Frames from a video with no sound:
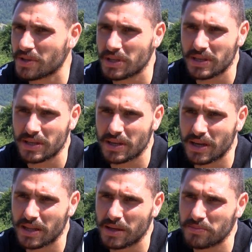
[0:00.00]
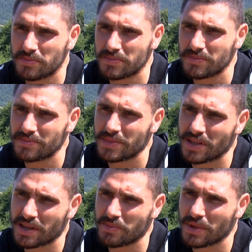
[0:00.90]
E, adam bir
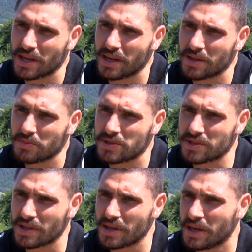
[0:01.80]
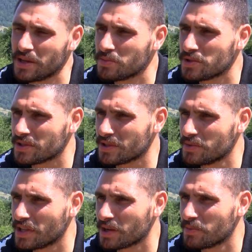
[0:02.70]
takımdan ayrılmışsa ayrılmıştır,
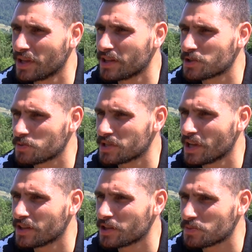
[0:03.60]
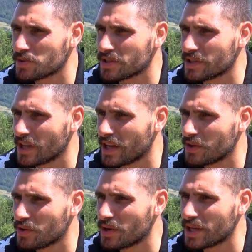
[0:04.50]
bir takımla anlaşmışsa anlaşmıştır.
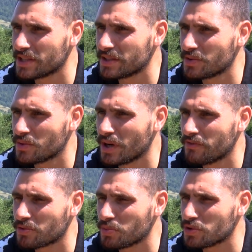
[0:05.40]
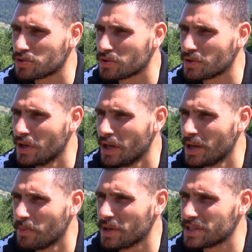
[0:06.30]
Yani o an o an futbolcunun
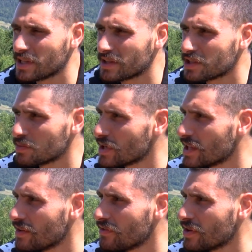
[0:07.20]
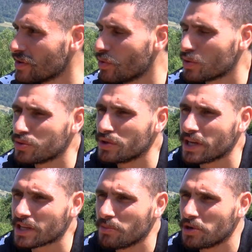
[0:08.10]
meslektaşımın hedefi olduğu
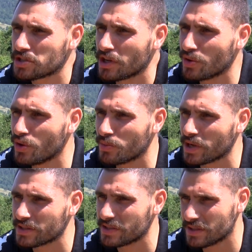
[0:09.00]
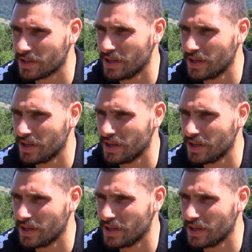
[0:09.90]
yerde başarılı olmaktır.